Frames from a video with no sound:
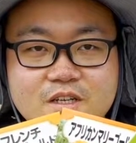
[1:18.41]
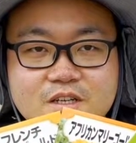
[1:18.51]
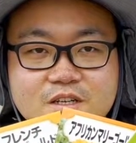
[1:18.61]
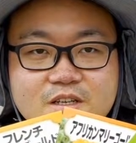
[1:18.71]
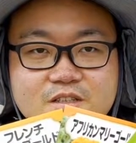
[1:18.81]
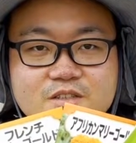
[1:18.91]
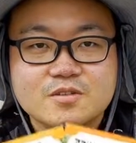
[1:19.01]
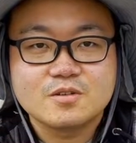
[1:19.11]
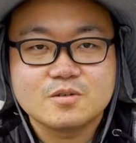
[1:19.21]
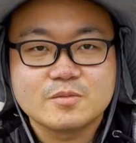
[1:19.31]
えー、機
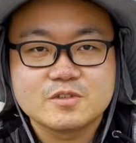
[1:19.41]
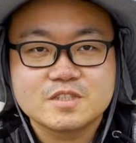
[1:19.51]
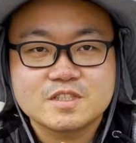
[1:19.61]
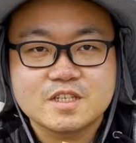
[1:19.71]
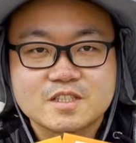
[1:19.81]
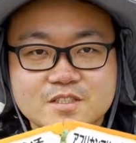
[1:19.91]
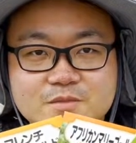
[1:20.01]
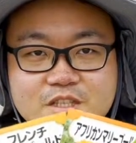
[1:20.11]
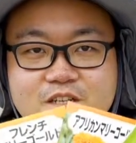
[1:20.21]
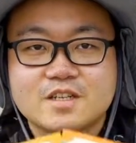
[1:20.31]
能持ちがち
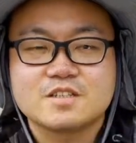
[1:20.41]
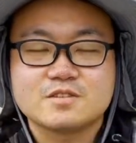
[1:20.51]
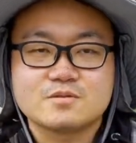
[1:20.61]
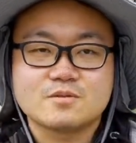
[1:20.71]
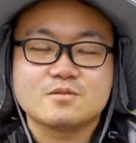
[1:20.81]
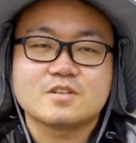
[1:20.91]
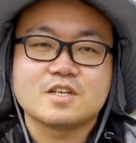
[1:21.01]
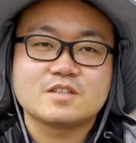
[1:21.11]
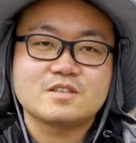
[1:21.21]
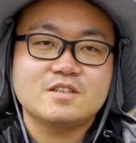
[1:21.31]
みたいな感じのところが
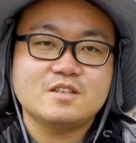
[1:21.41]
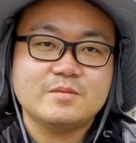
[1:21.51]
あって、